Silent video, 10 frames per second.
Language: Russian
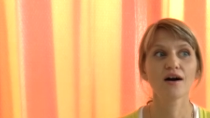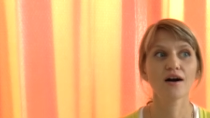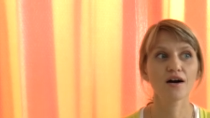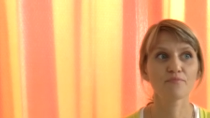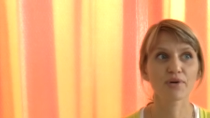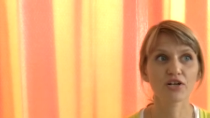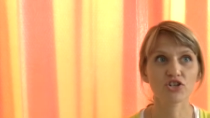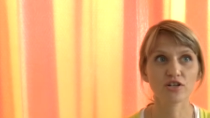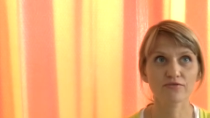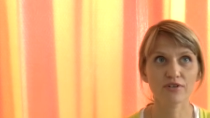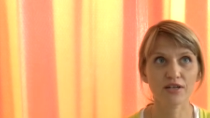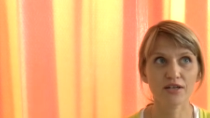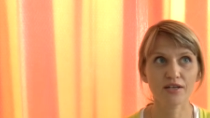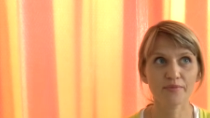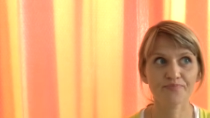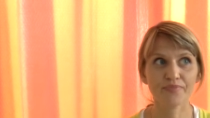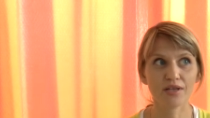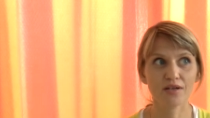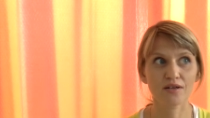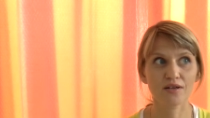а, про живые
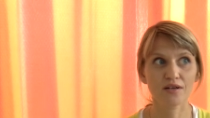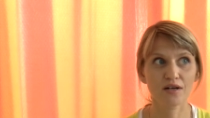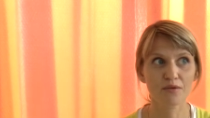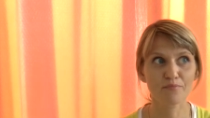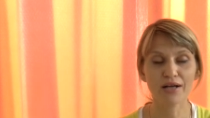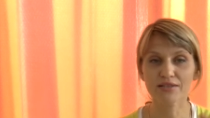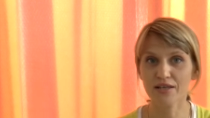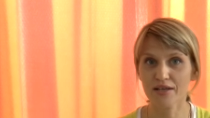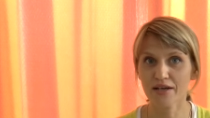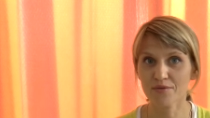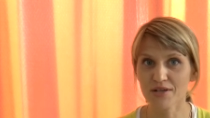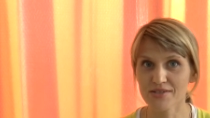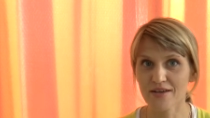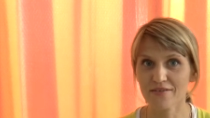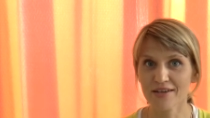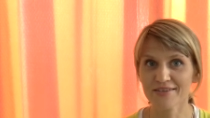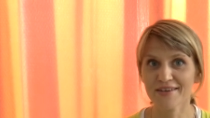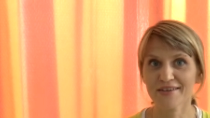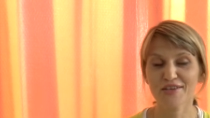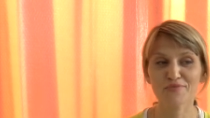а, модели
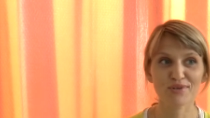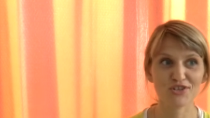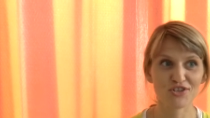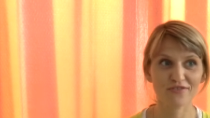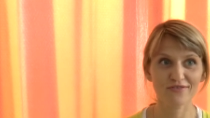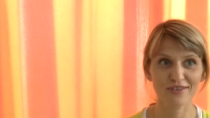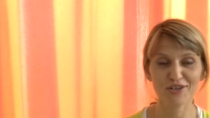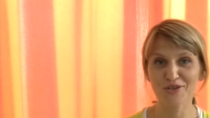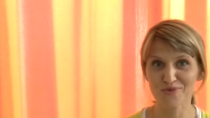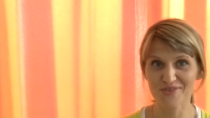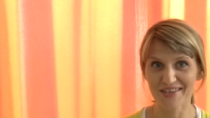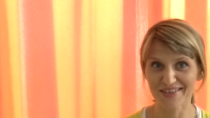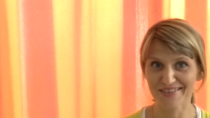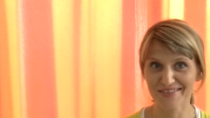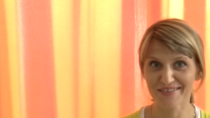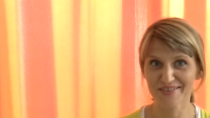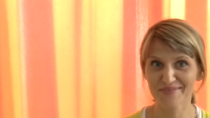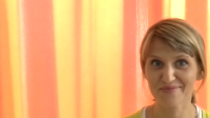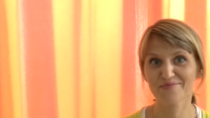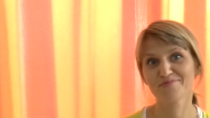образования и про живых людей.
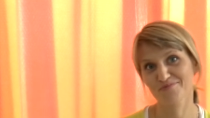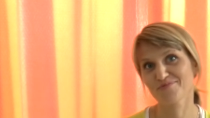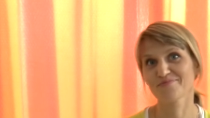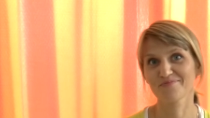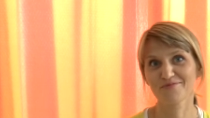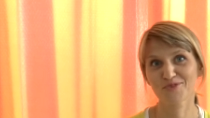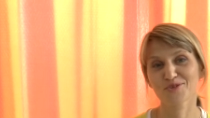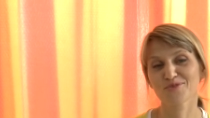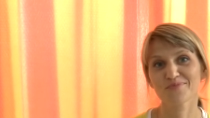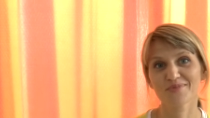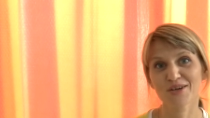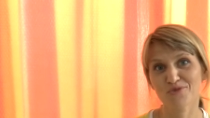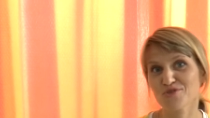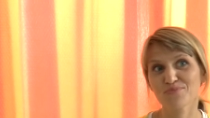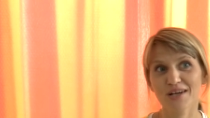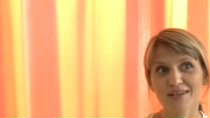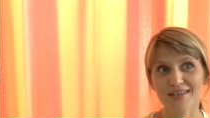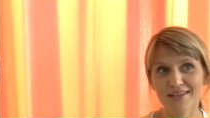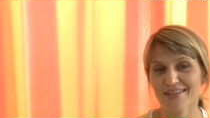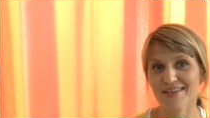Вот. Я очень
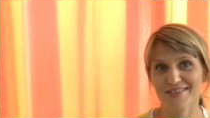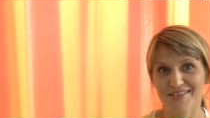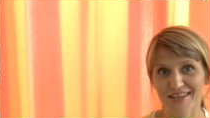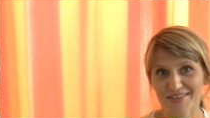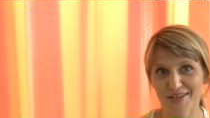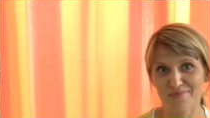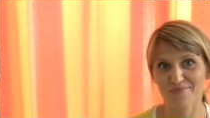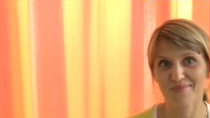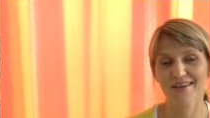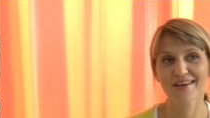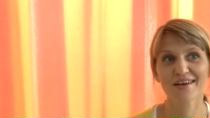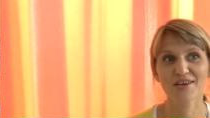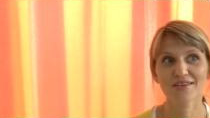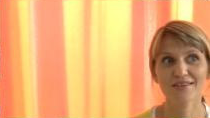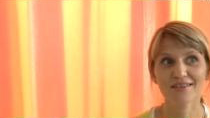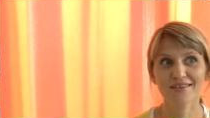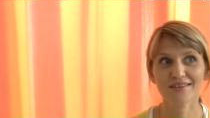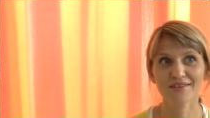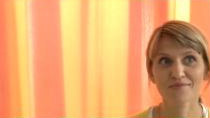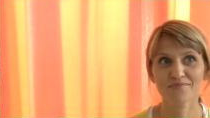благодарна организаторам,
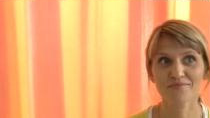и